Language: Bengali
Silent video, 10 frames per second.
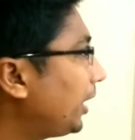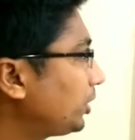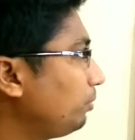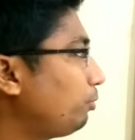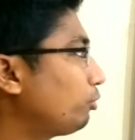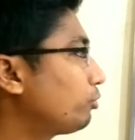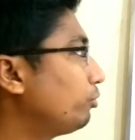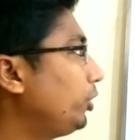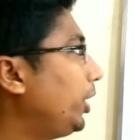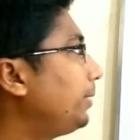একটি প্রশ্ন
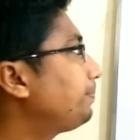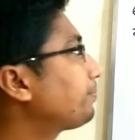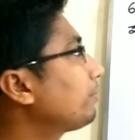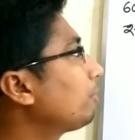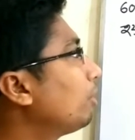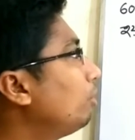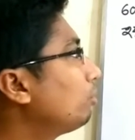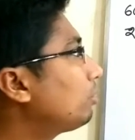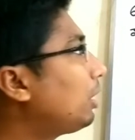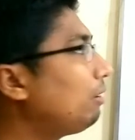নিয়ে
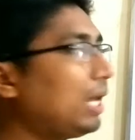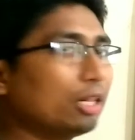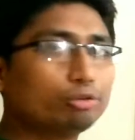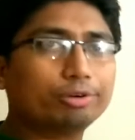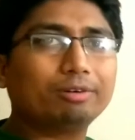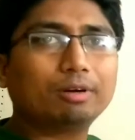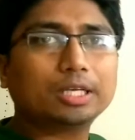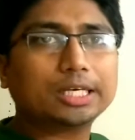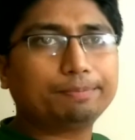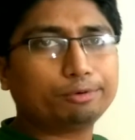তো তাহলে আলোচনা করা
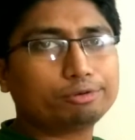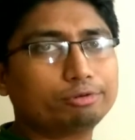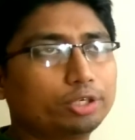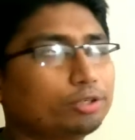যাক প্রশ্নটি